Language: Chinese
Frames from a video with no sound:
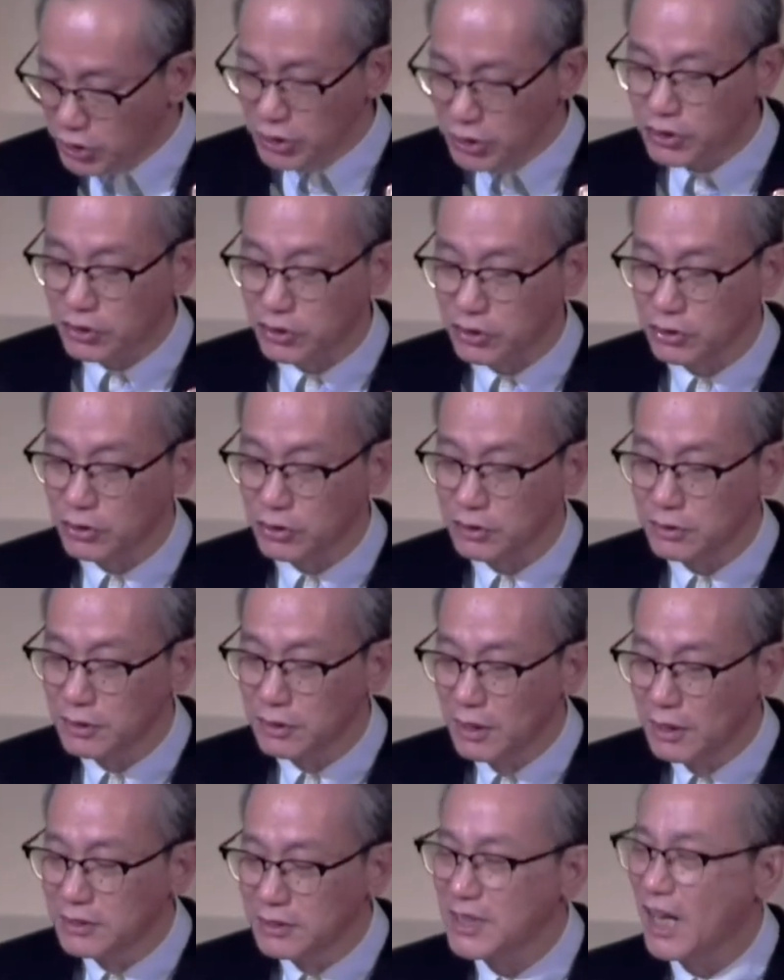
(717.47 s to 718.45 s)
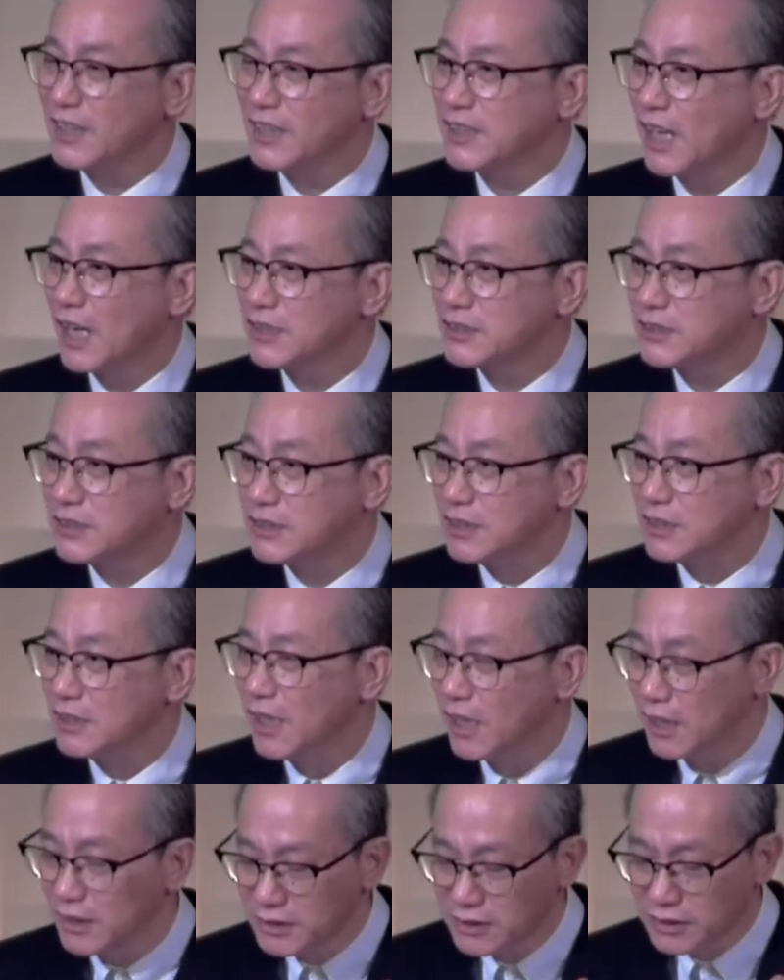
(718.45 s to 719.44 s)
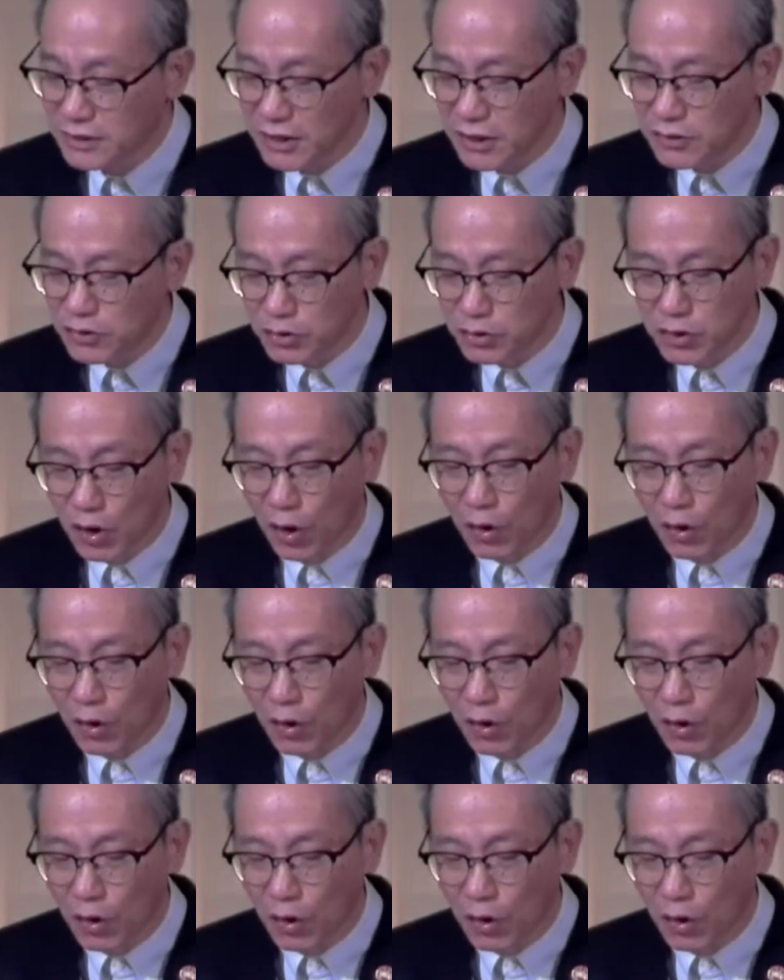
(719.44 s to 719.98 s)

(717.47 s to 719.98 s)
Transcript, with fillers: 其实常常喜乐是